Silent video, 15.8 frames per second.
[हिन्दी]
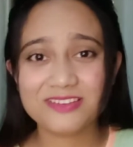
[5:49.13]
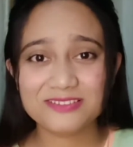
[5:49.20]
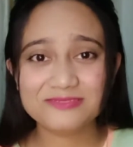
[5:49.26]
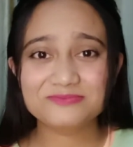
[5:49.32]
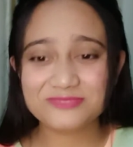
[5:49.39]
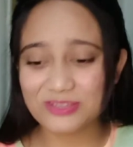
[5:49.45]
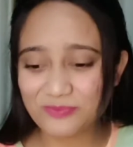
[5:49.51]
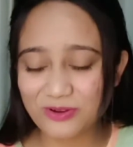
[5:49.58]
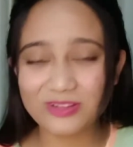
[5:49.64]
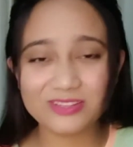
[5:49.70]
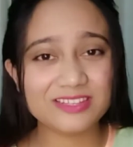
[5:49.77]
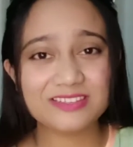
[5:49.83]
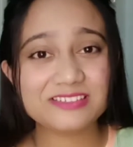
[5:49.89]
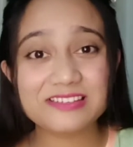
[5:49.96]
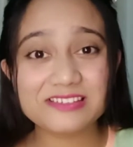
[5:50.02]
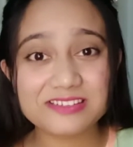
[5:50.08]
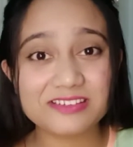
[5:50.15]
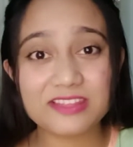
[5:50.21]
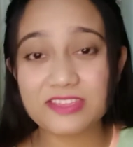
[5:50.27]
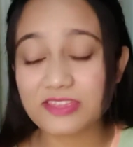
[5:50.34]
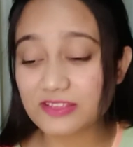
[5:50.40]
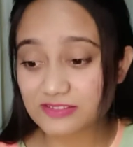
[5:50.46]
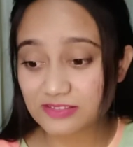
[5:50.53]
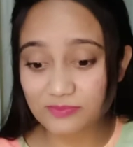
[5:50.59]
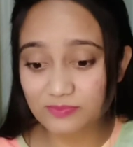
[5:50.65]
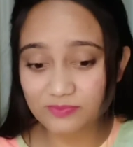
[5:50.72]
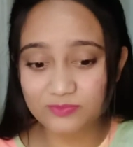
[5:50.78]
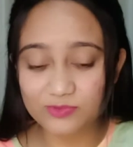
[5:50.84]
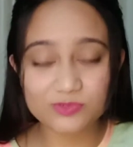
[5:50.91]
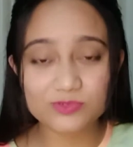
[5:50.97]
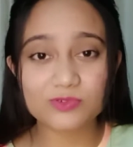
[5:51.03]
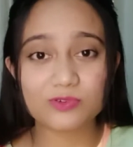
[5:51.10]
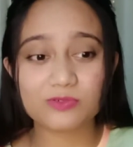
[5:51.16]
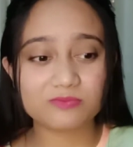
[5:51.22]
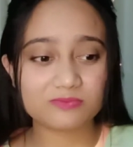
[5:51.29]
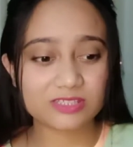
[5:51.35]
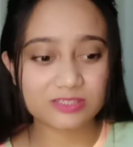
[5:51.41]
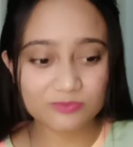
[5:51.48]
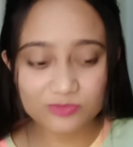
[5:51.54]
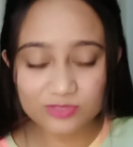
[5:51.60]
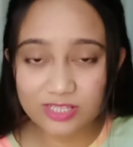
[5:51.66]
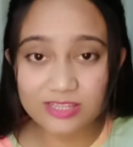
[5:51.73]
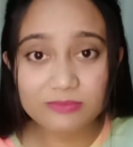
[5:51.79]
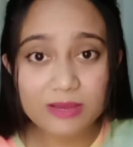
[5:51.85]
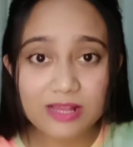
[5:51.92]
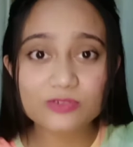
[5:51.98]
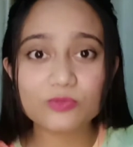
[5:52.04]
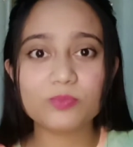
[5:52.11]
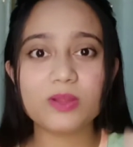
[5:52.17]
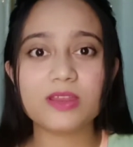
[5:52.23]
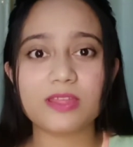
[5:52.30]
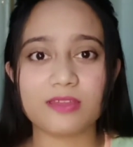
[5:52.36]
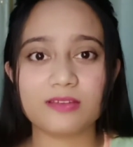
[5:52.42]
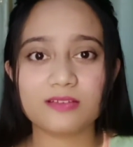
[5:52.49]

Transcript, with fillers: ये बहुत इंटेलिजेंट है ये सब उसको मतलब उसके दिमाग से ऊपर है